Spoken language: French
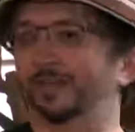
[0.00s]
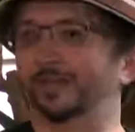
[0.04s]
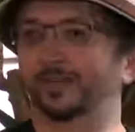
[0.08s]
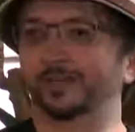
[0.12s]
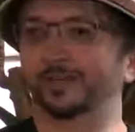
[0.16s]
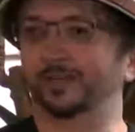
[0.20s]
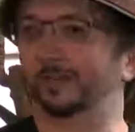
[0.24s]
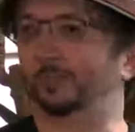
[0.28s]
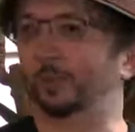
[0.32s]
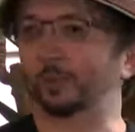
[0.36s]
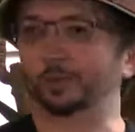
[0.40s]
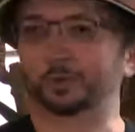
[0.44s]

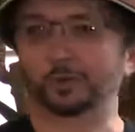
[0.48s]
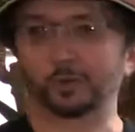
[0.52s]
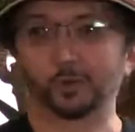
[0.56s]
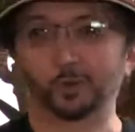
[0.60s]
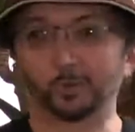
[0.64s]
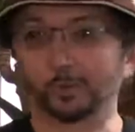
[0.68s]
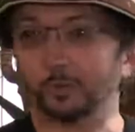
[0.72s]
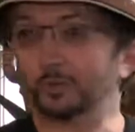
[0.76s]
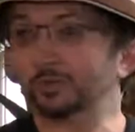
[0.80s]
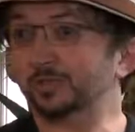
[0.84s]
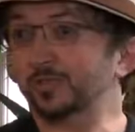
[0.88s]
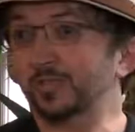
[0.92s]
euh, pour se
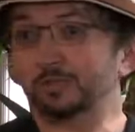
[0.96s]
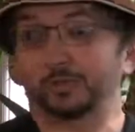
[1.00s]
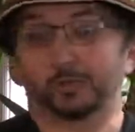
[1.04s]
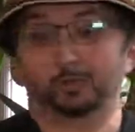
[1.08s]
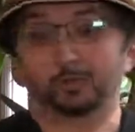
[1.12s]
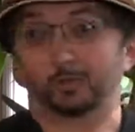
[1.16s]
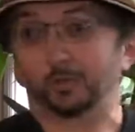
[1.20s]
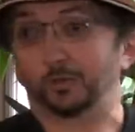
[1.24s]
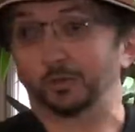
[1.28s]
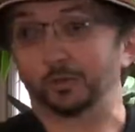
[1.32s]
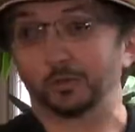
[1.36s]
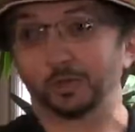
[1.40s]
reposer,
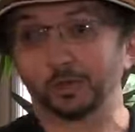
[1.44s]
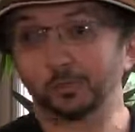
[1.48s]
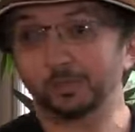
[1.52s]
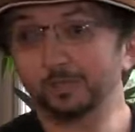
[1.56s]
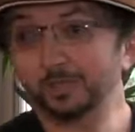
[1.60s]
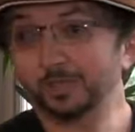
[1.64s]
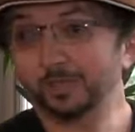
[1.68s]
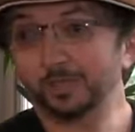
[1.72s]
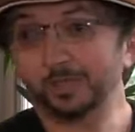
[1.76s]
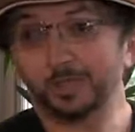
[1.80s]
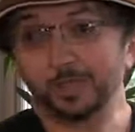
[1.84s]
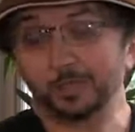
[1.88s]
même pour
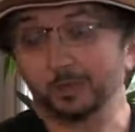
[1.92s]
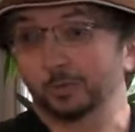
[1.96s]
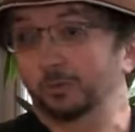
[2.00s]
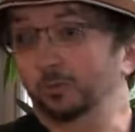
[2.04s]
dormir,